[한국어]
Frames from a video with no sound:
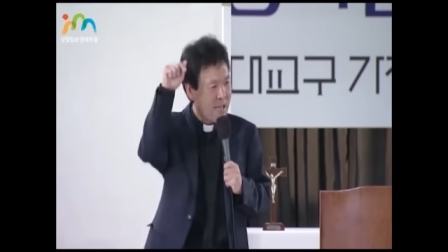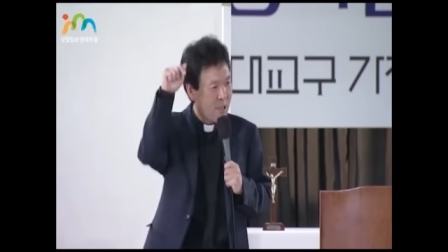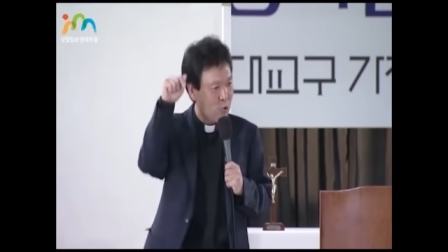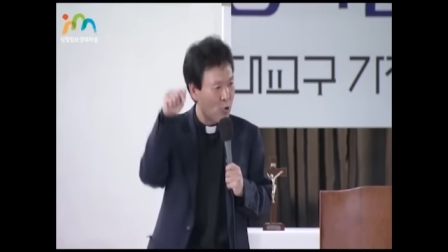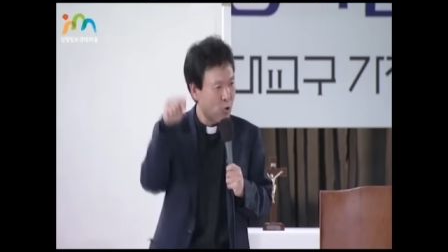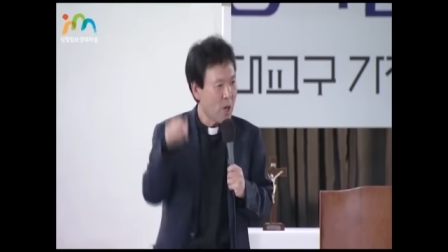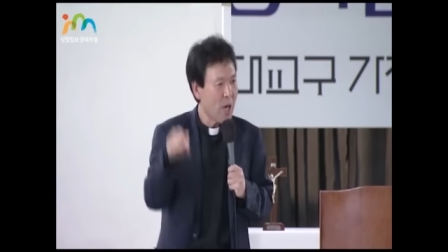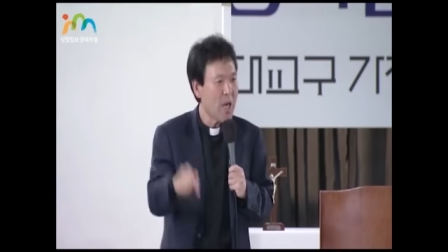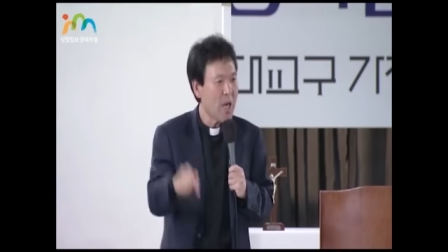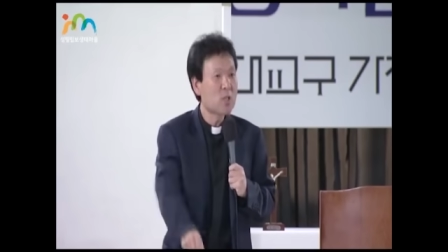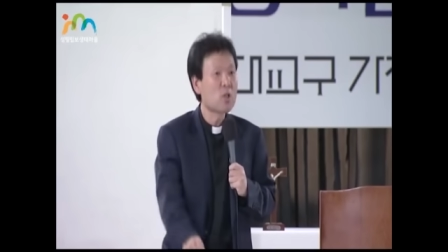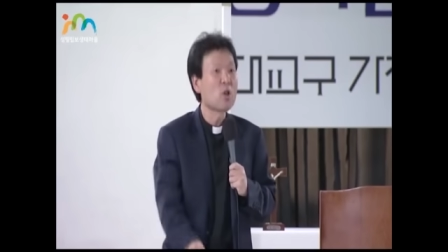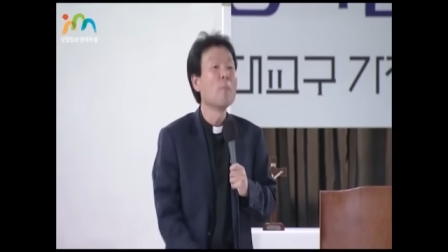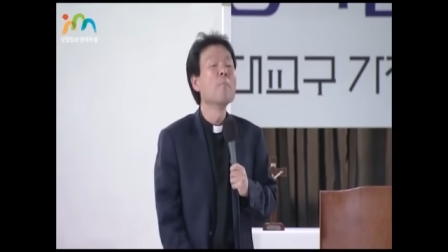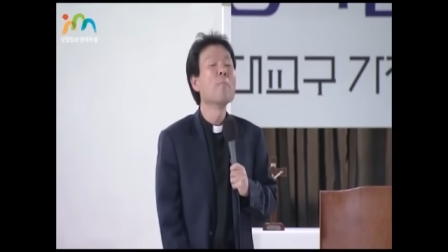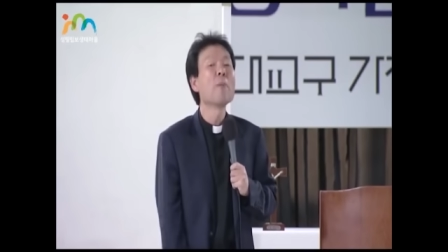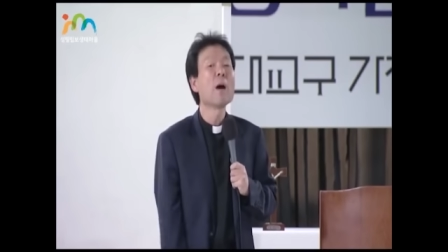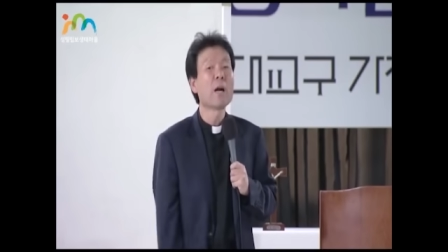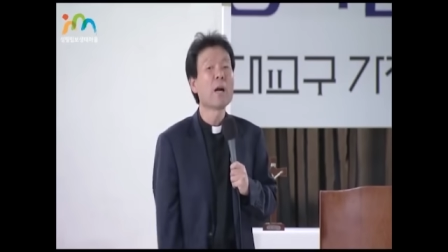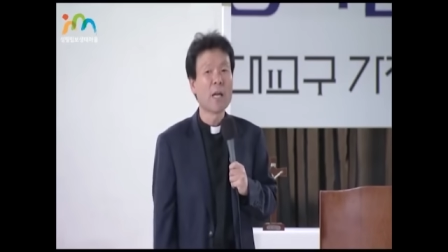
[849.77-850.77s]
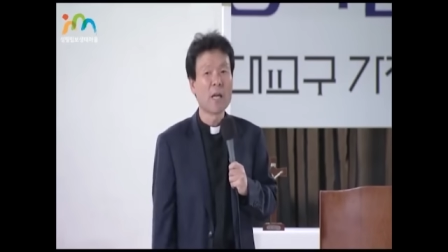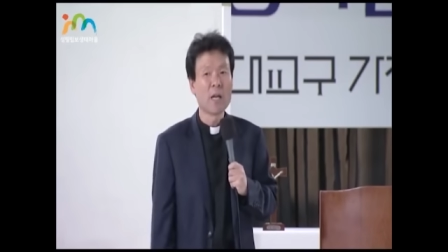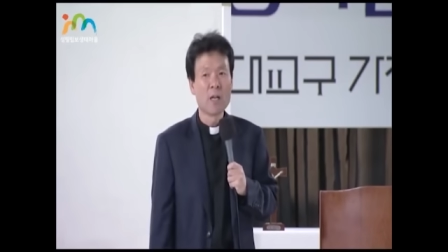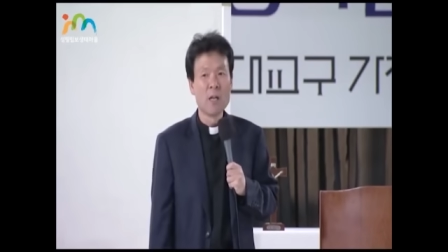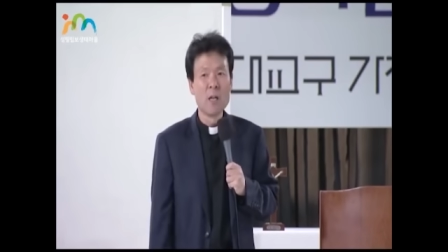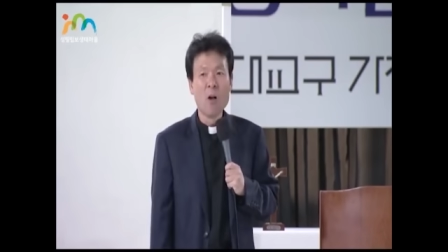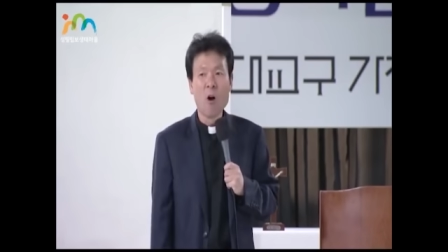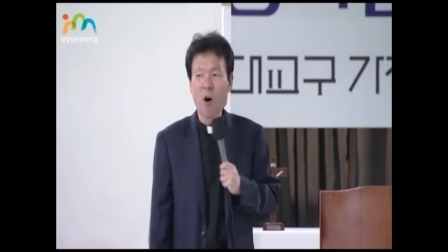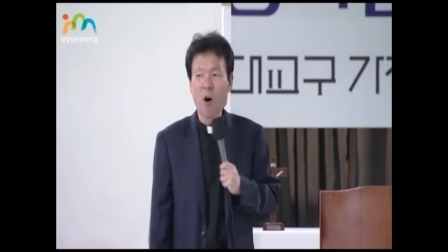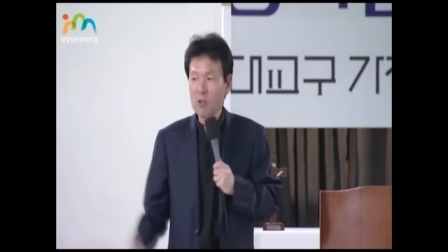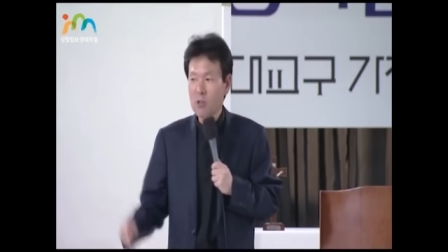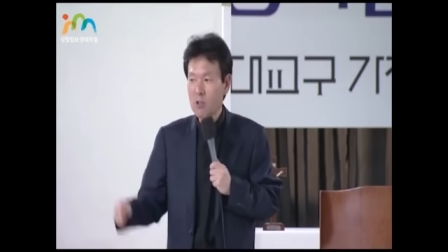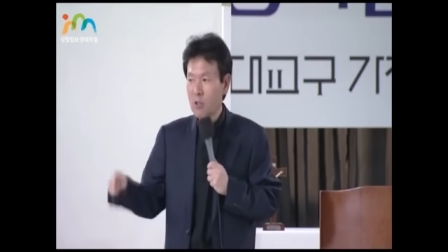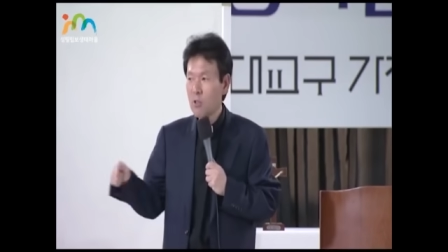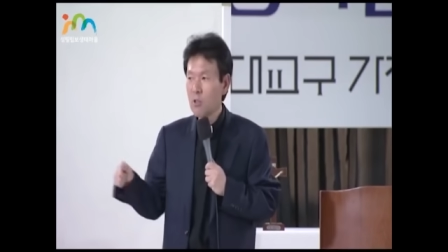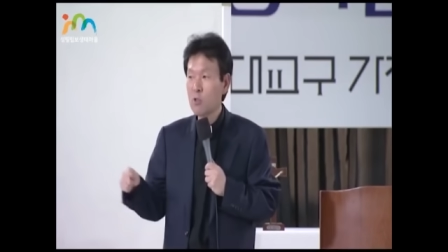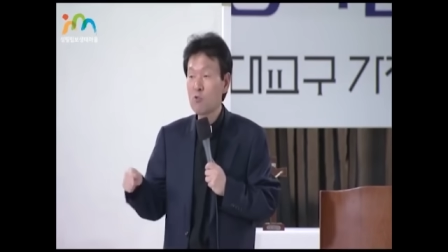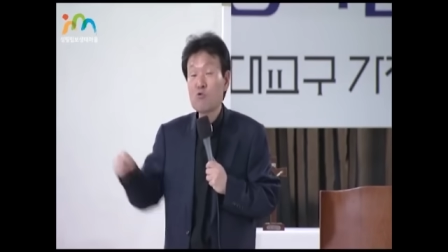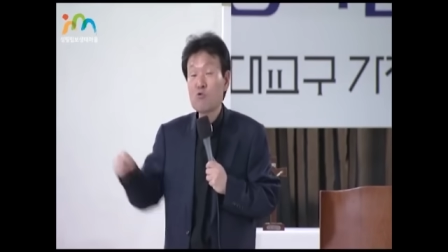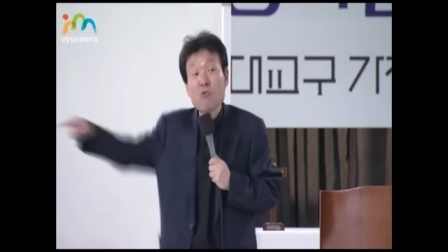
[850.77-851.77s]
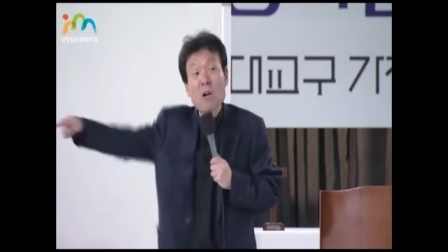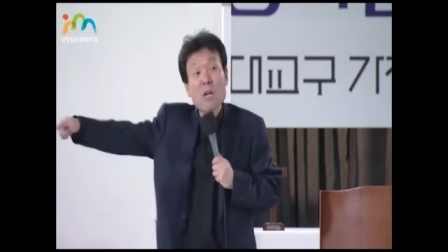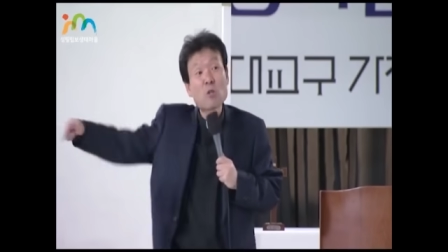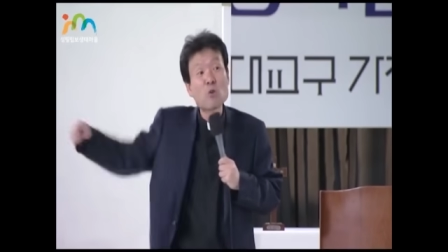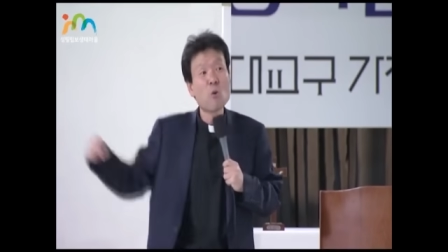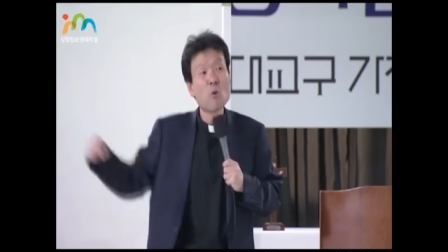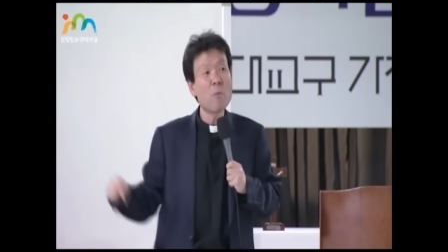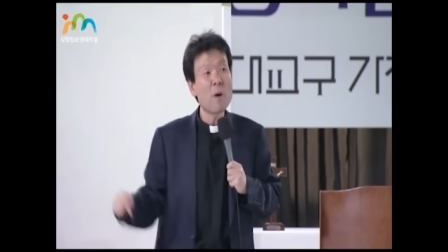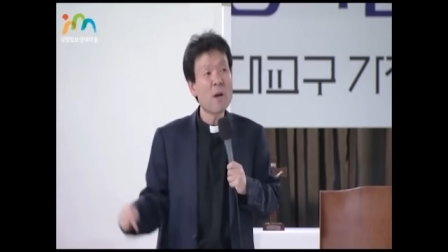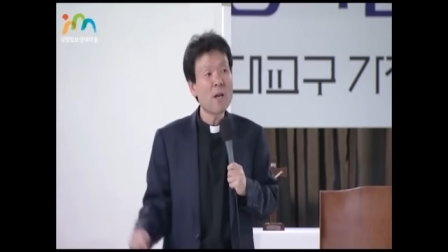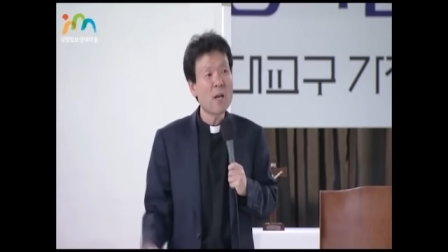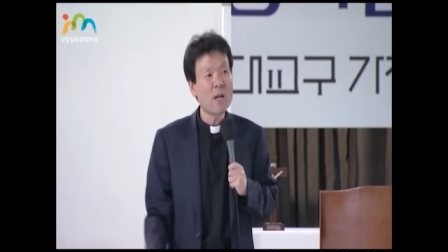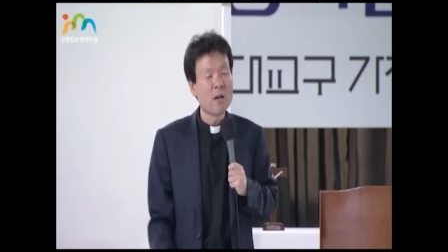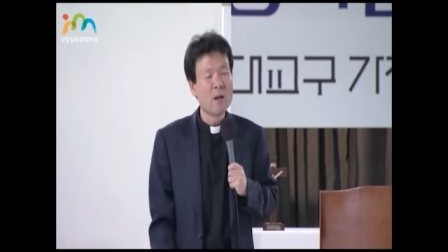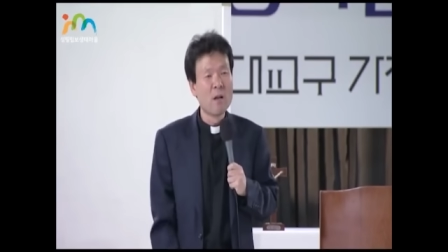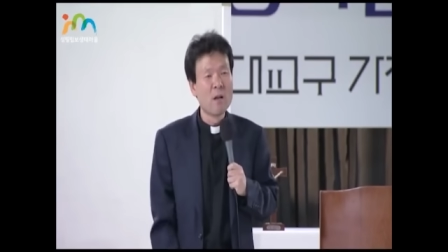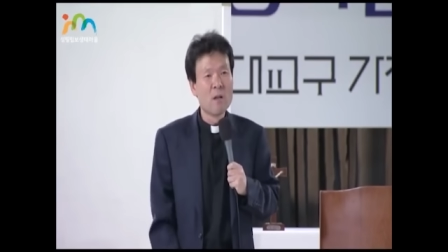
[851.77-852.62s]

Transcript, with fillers: 최전방에. 어떻게 누가 쪽발이에요?